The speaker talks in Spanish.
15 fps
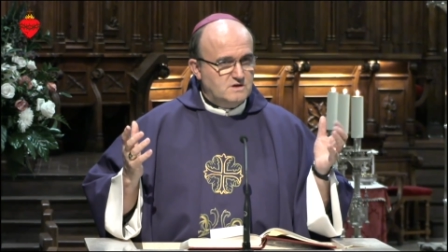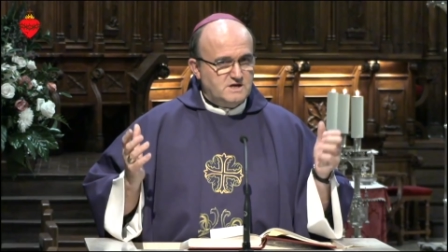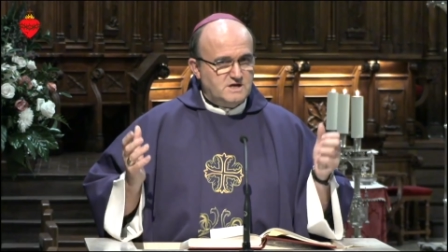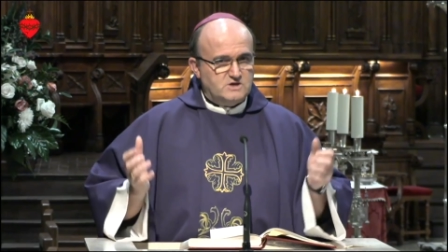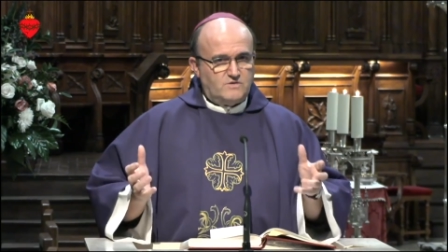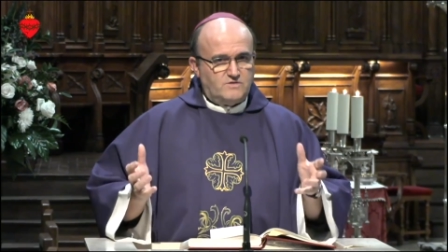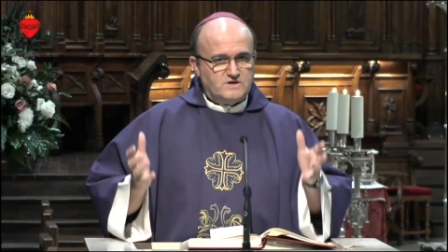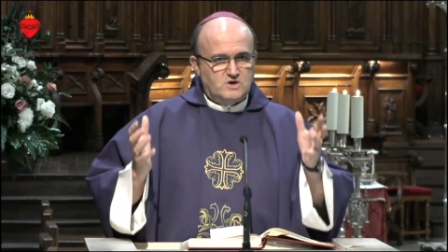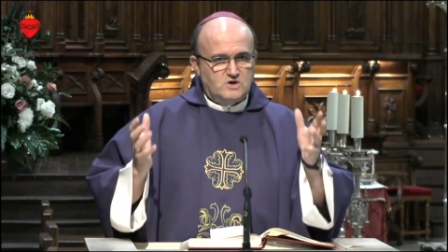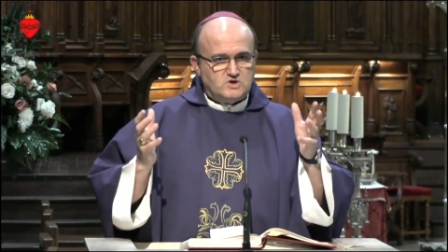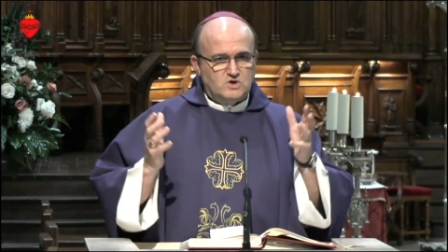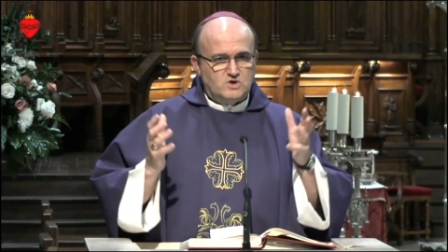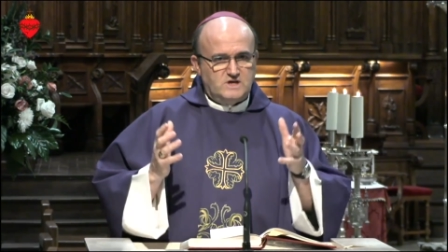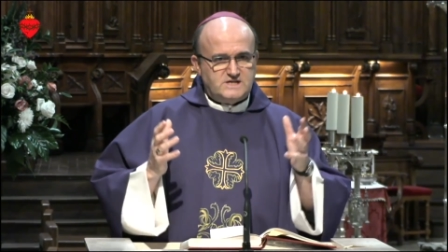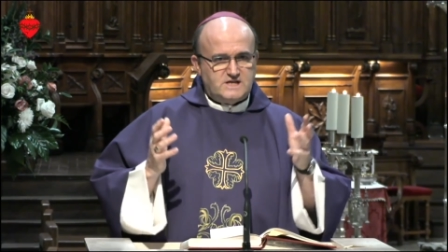Y entonces los
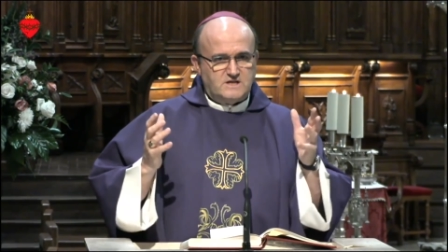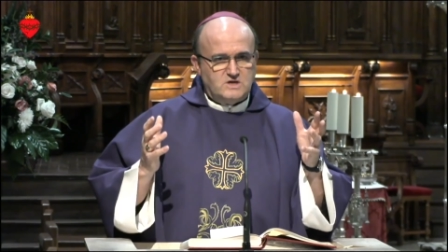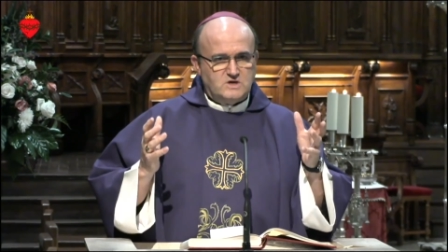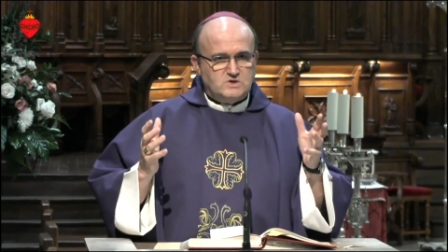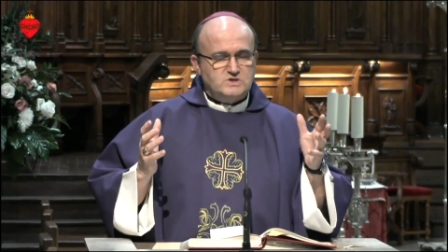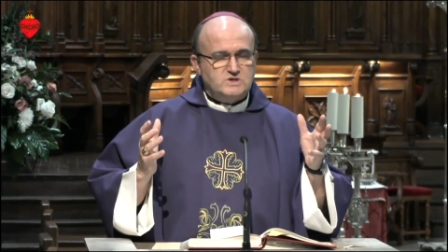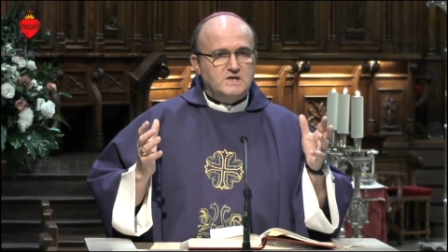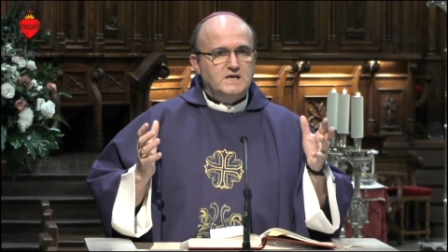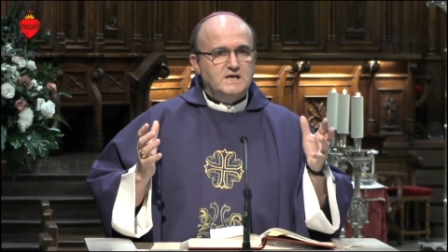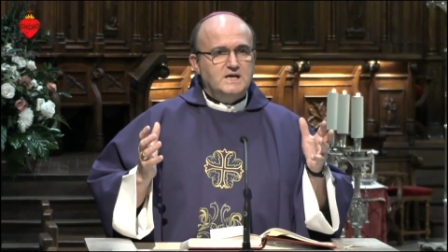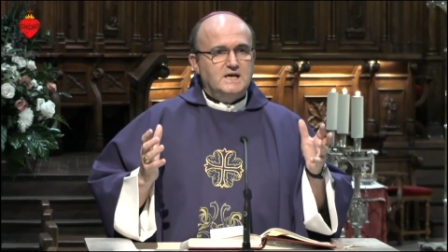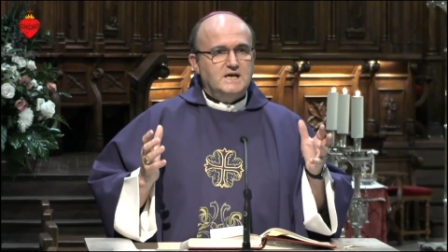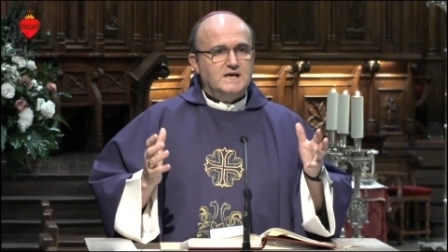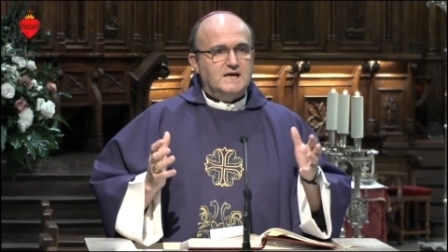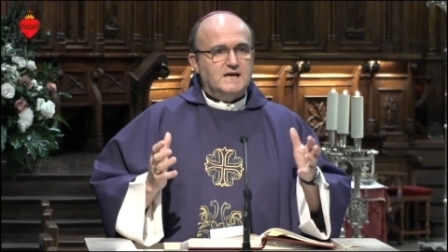dones de Dios
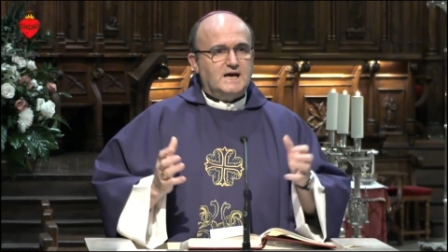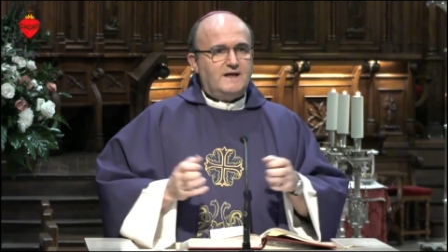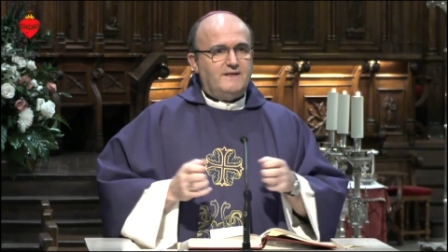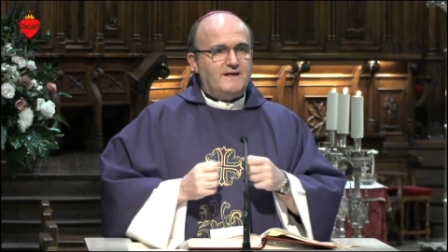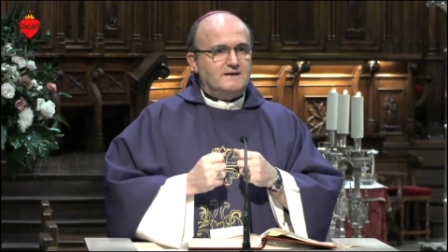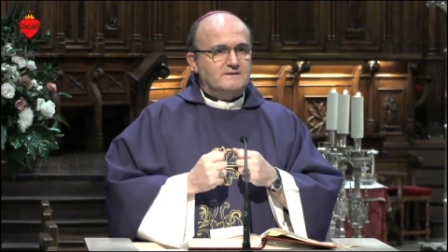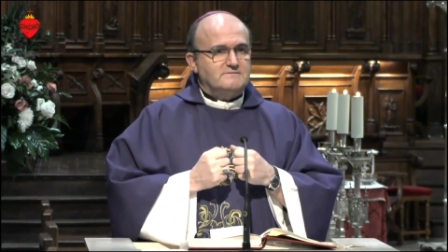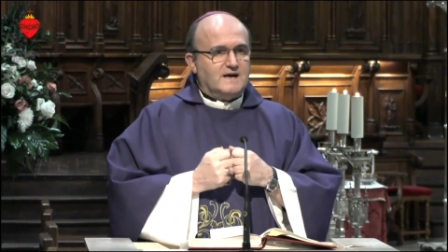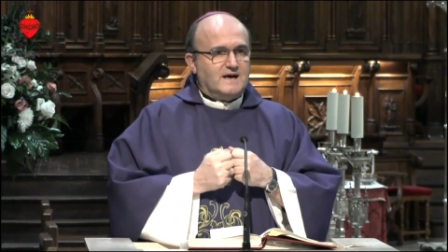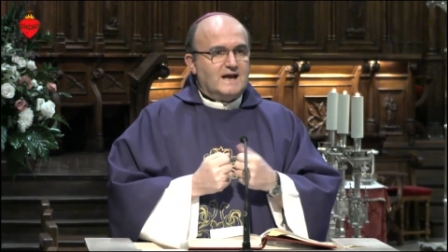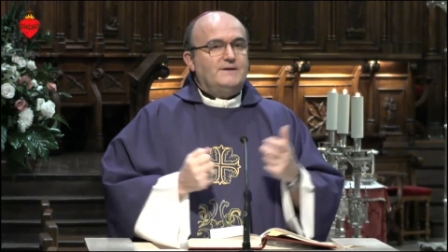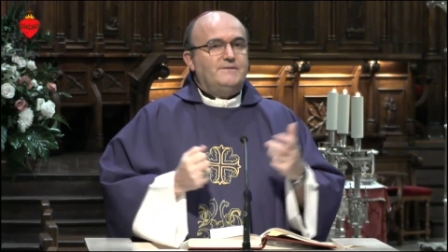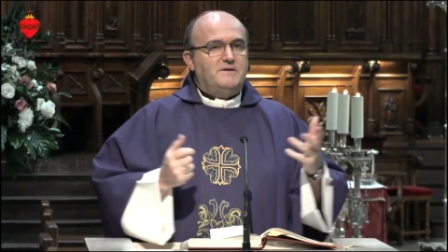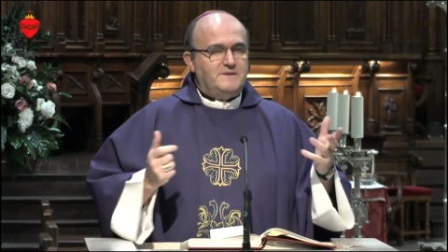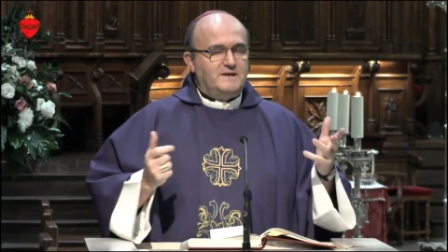quedan
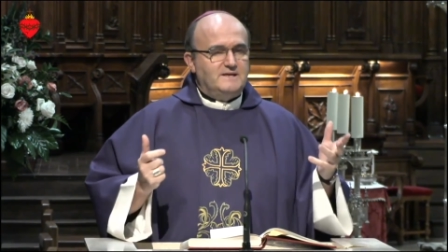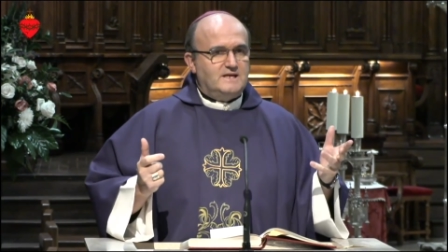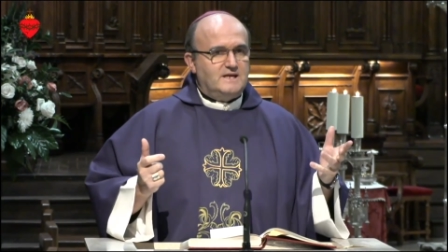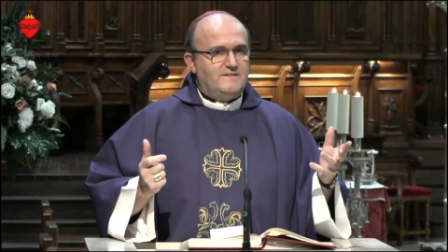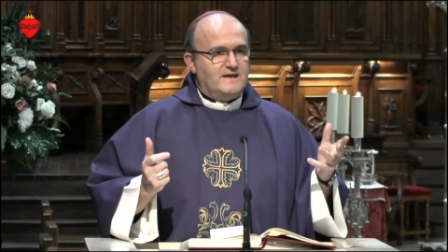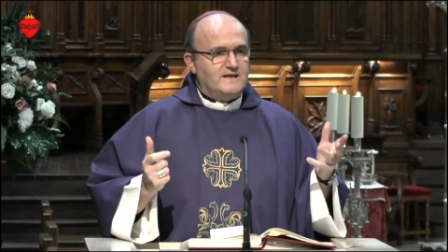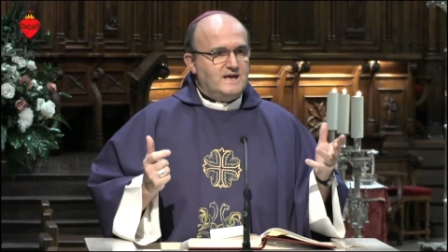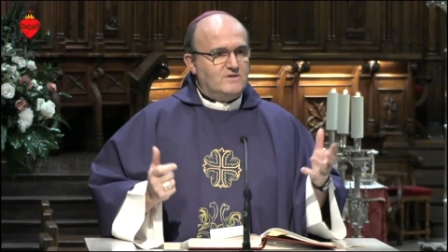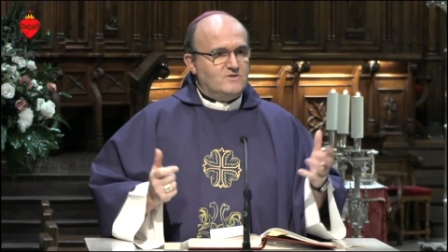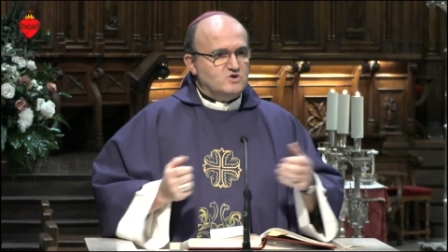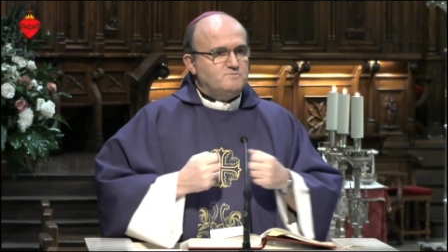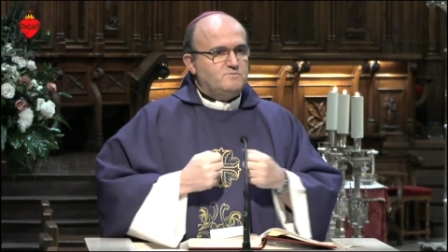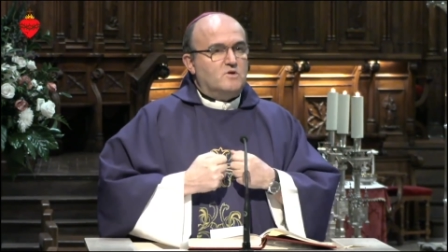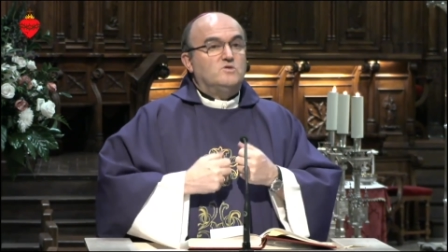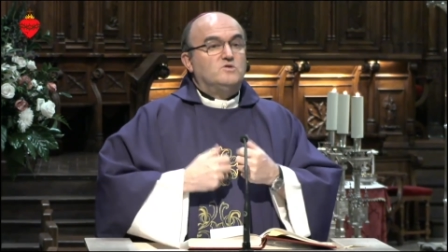gravemente
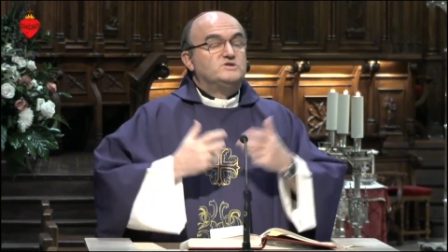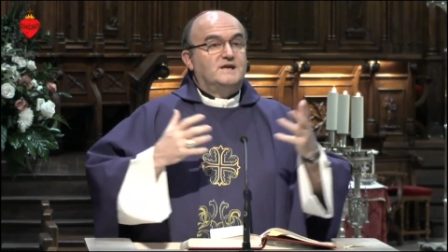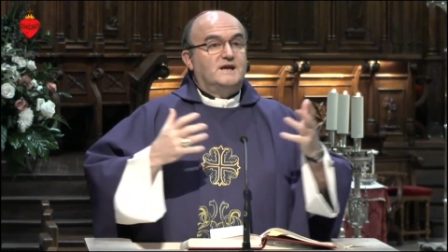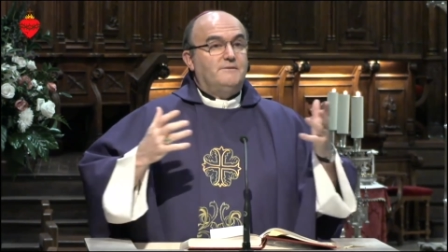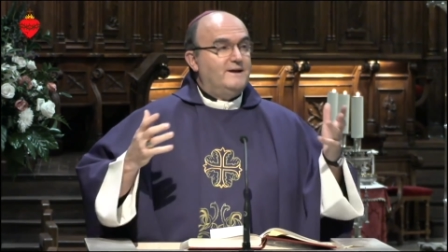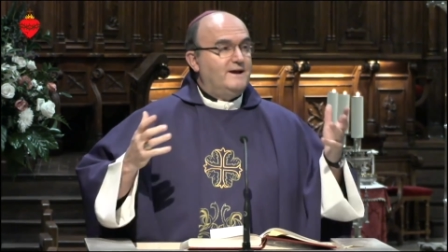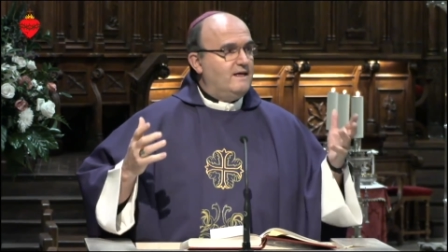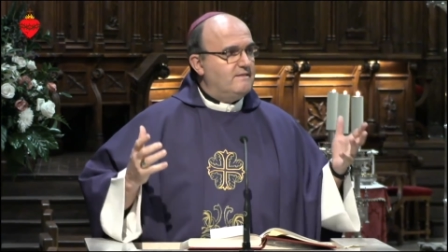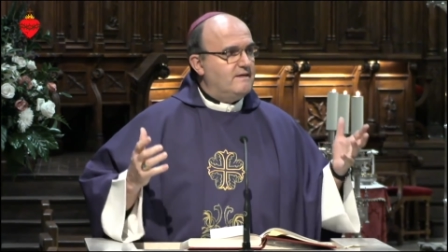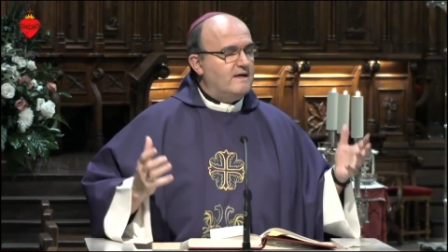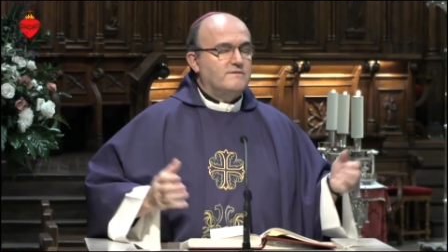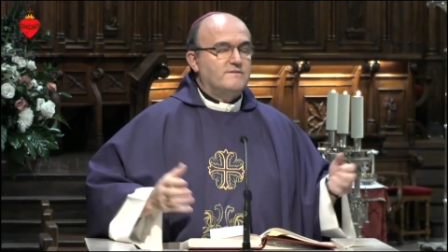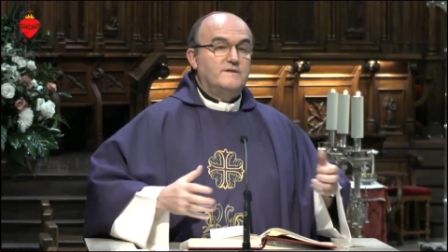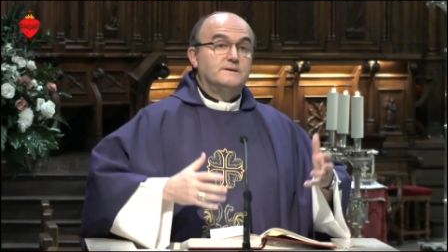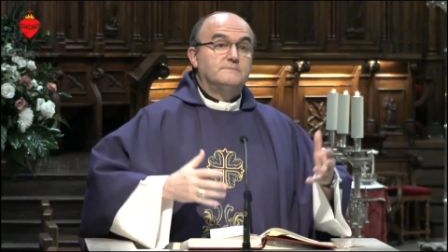dañados por nuestra
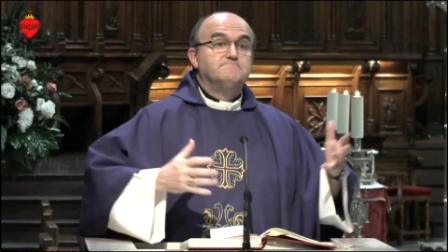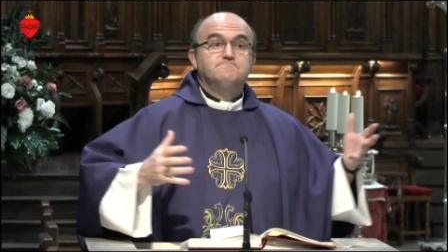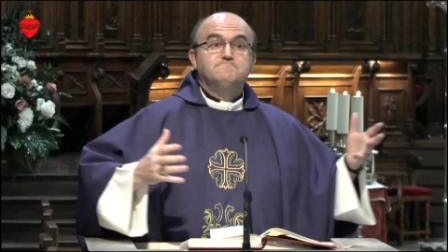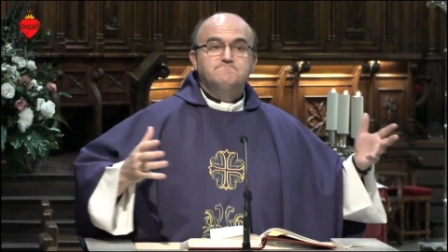vanidad de